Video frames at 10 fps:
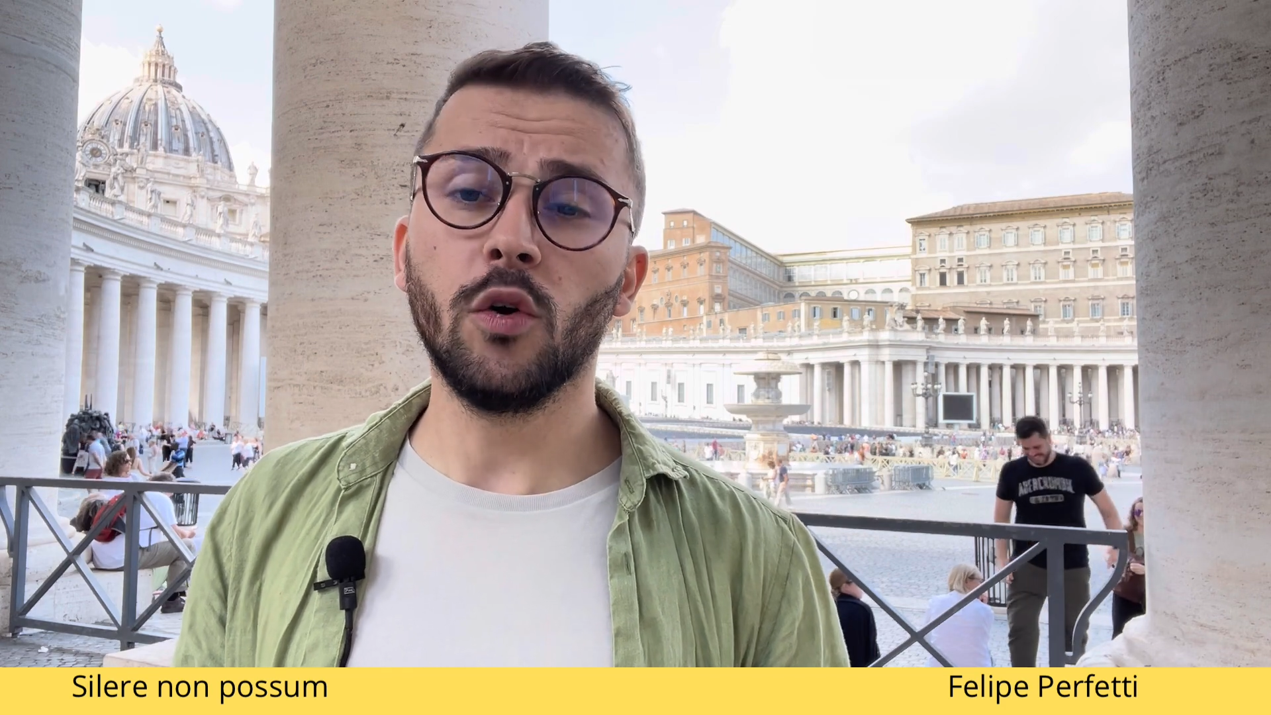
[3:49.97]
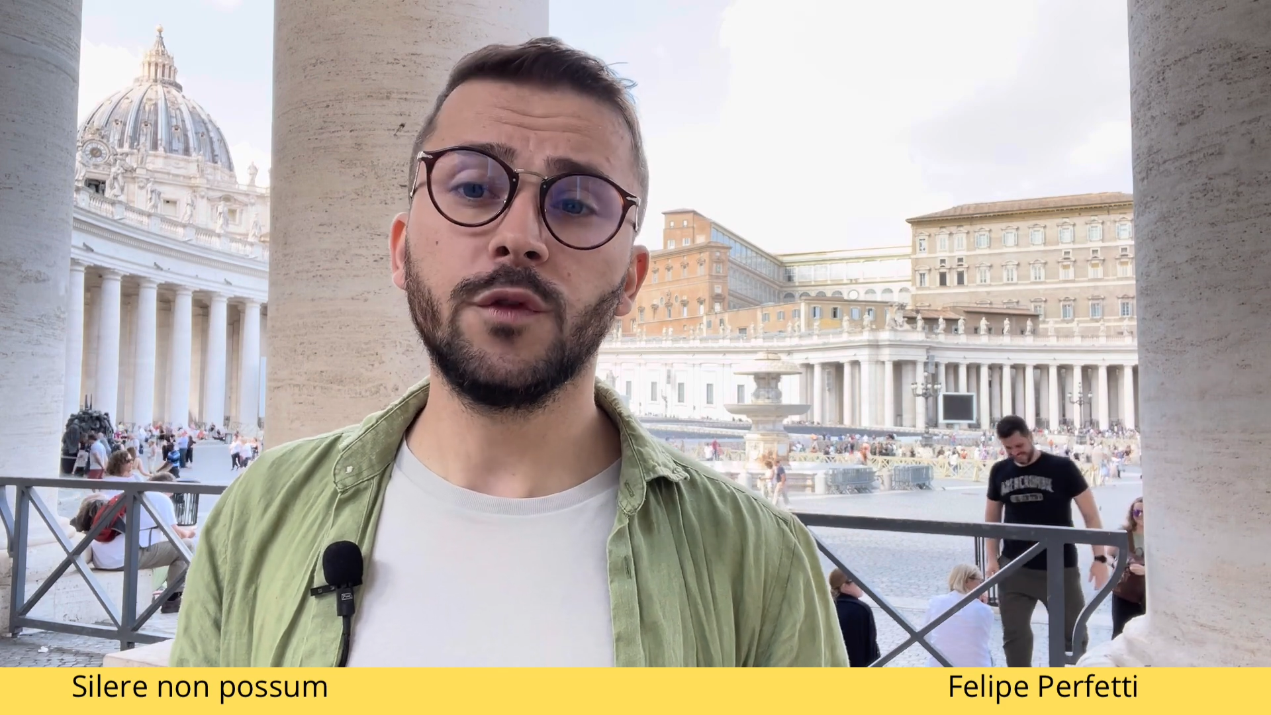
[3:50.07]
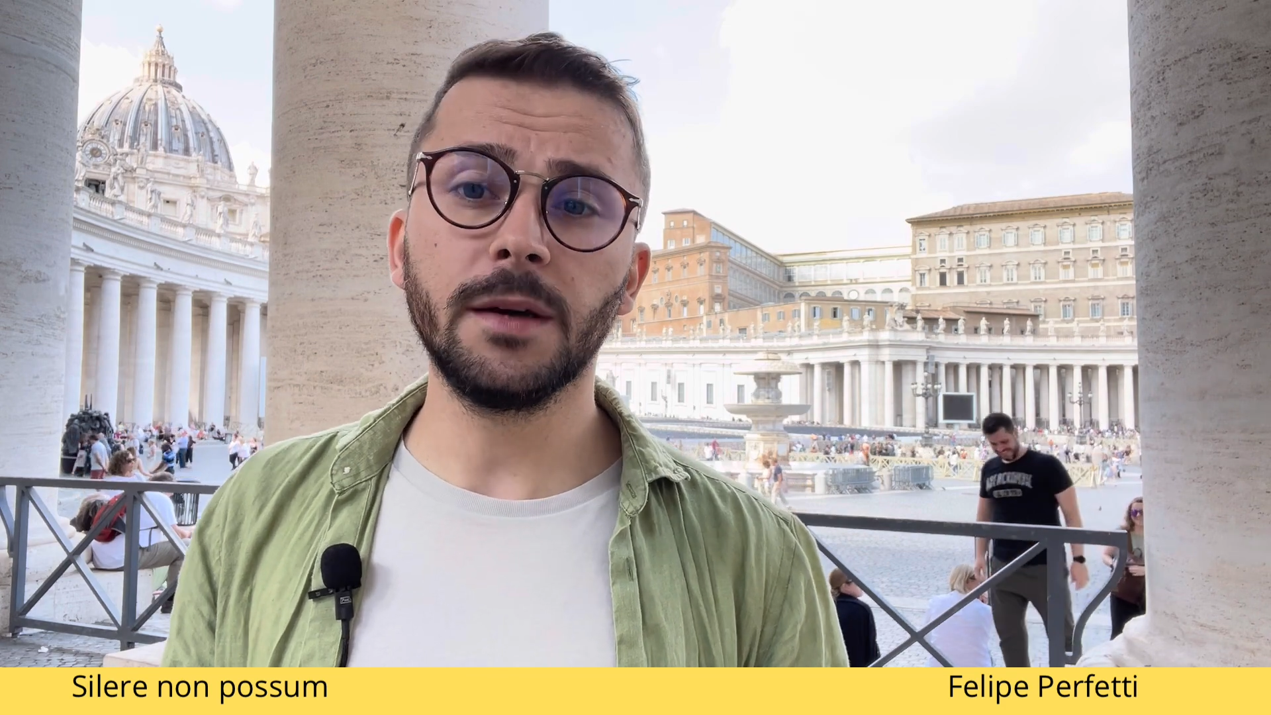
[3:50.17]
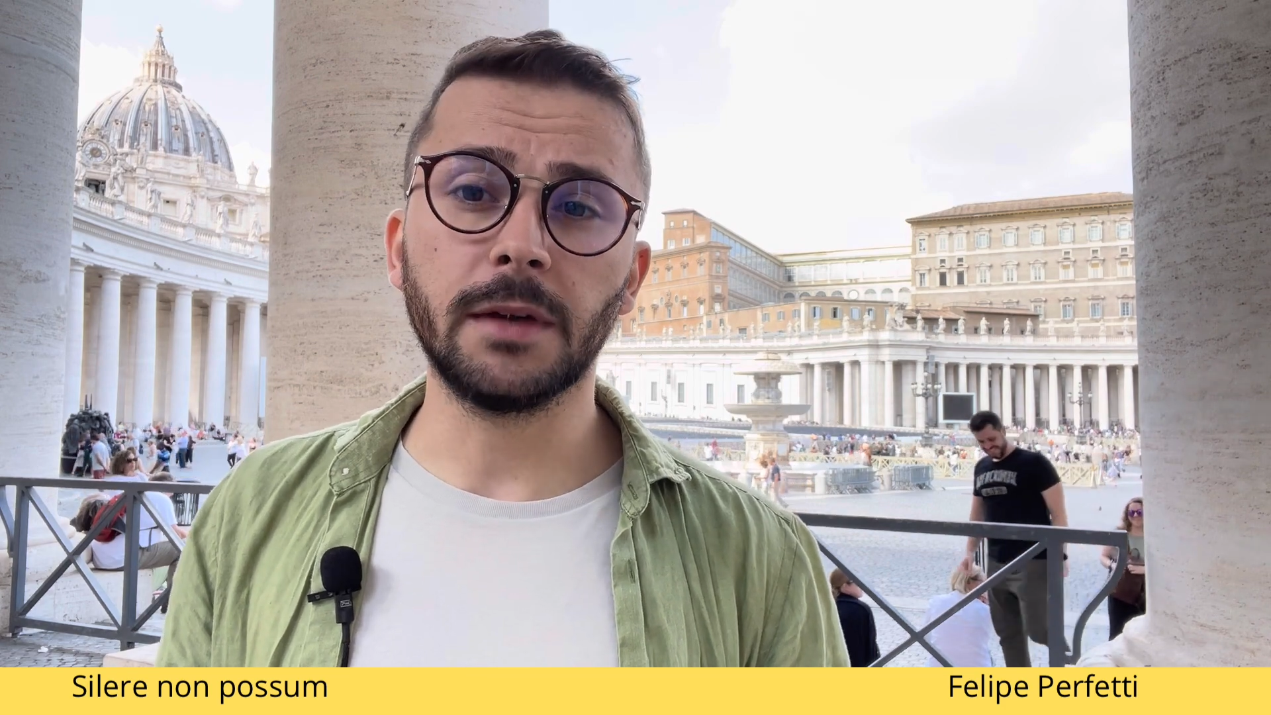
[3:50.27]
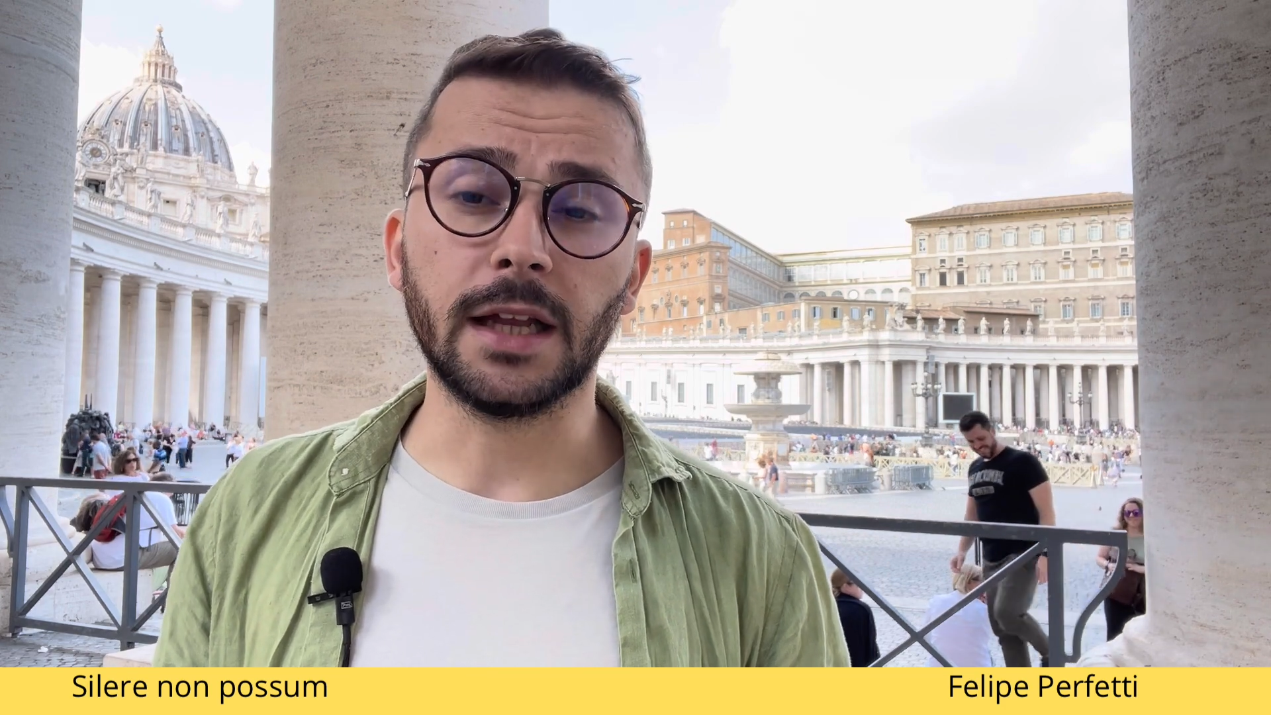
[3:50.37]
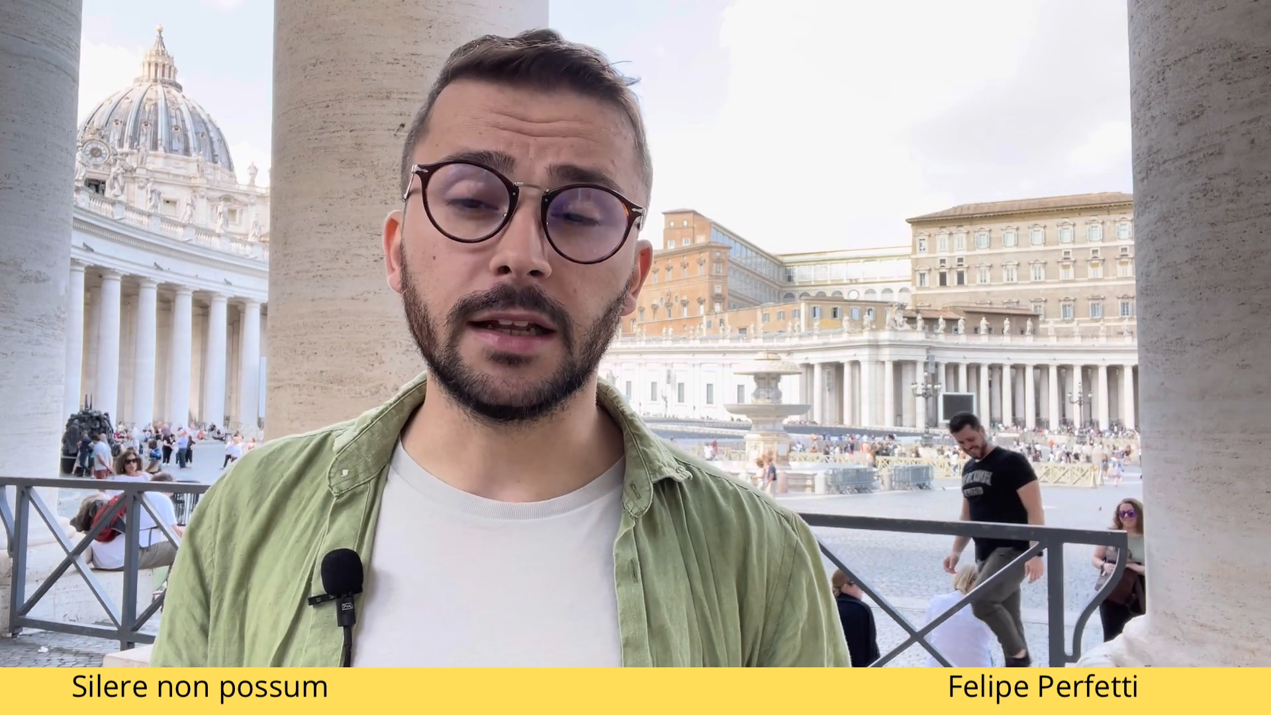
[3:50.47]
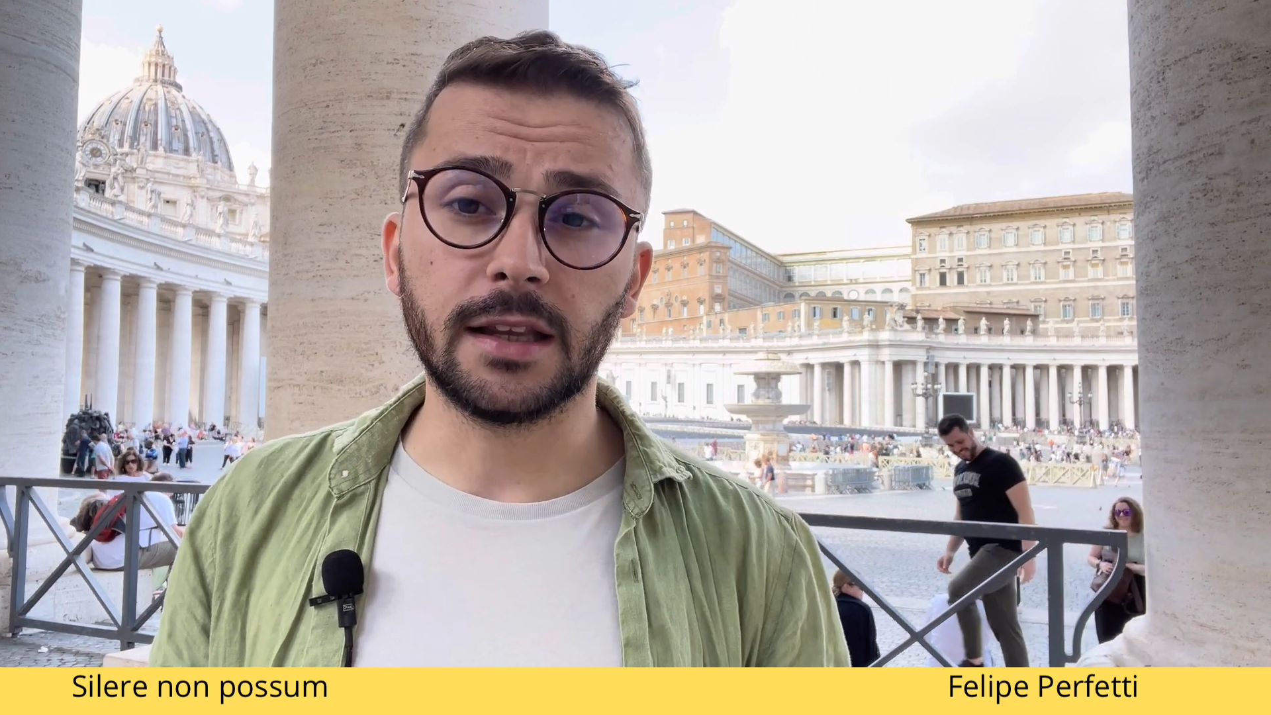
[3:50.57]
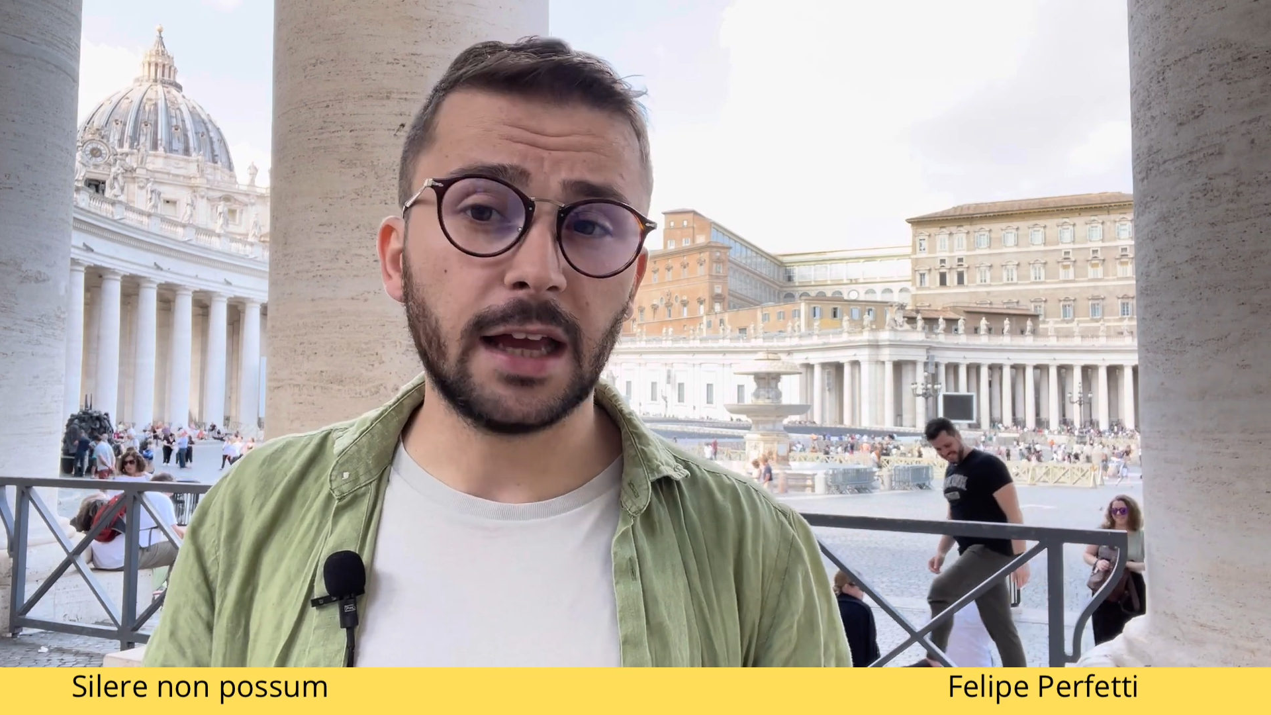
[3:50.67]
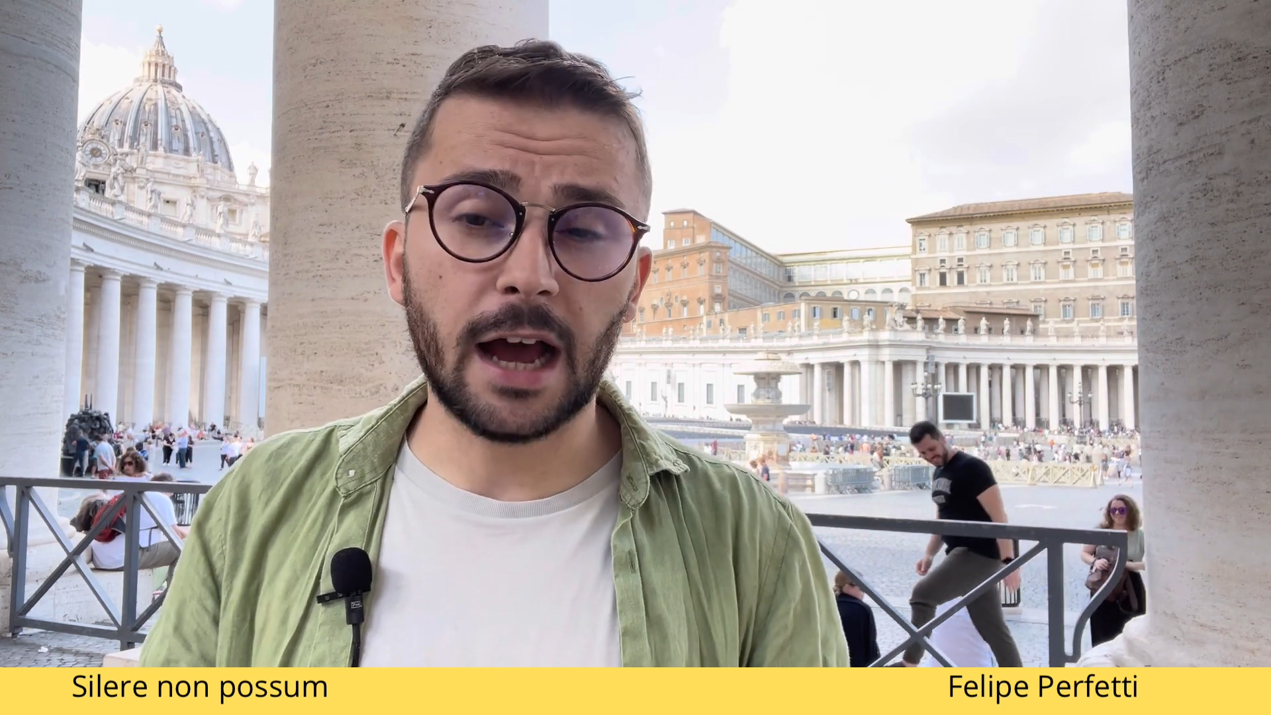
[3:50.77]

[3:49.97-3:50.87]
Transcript: ovviamente